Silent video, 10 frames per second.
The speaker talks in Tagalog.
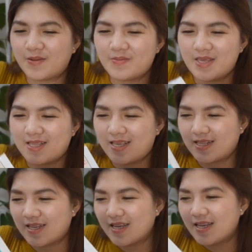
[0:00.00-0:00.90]

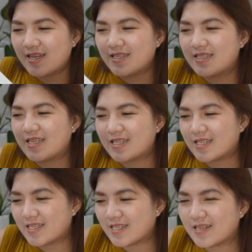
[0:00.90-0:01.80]
gamitin, just
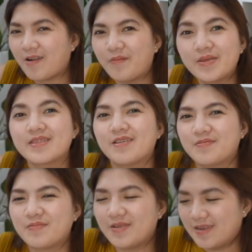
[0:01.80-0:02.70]
comment
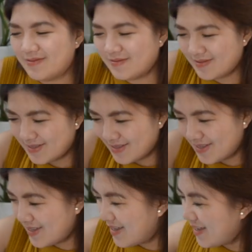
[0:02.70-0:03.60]
down below.
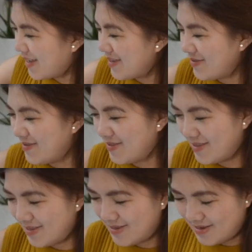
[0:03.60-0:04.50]
Oh, Ayun.
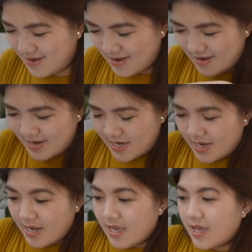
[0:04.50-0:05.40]
no!
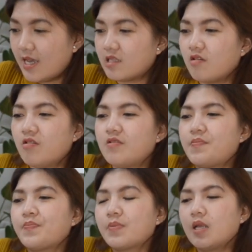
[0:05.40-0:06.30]
Ito,
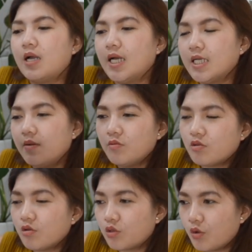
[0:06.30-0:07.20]
uh, ah,
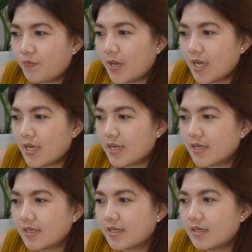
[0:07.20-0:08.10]
gamot ko to
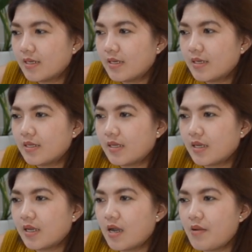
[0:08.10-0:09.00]
pag
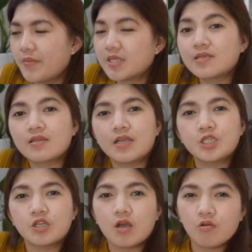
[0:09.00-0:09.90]

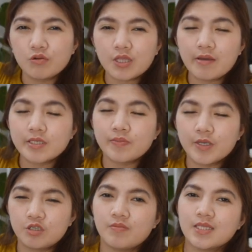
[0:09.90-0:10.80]
nag-menstruation ah, uh, ako tapos
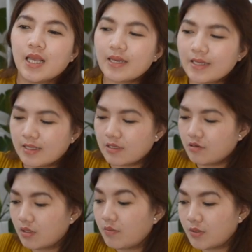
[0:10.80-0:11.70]
medyo masakit,
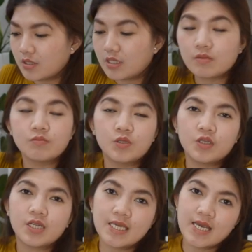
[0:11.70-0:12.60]
yung
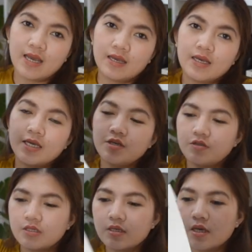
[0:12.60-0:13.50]
dysmenorrhea. Ayun.
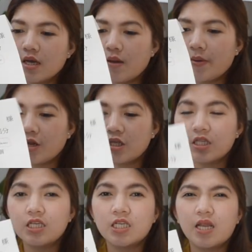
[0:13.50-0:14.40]
Pero
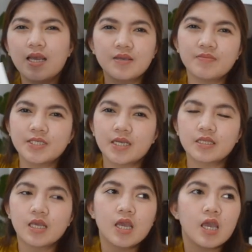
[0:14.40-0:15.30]
hindi siya laging masakit.